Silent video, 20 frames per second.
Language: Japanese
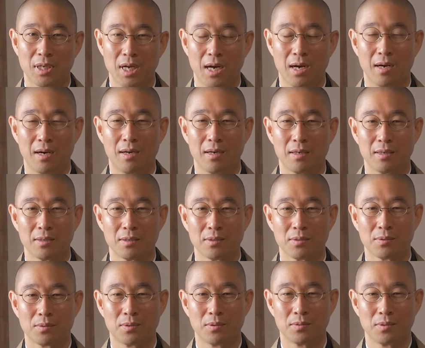が
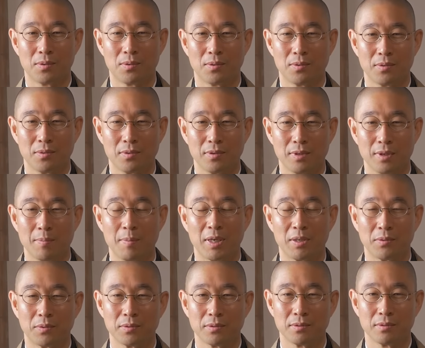この
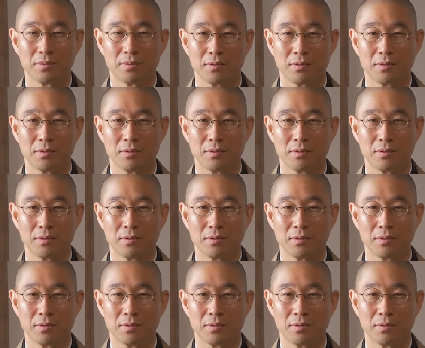今の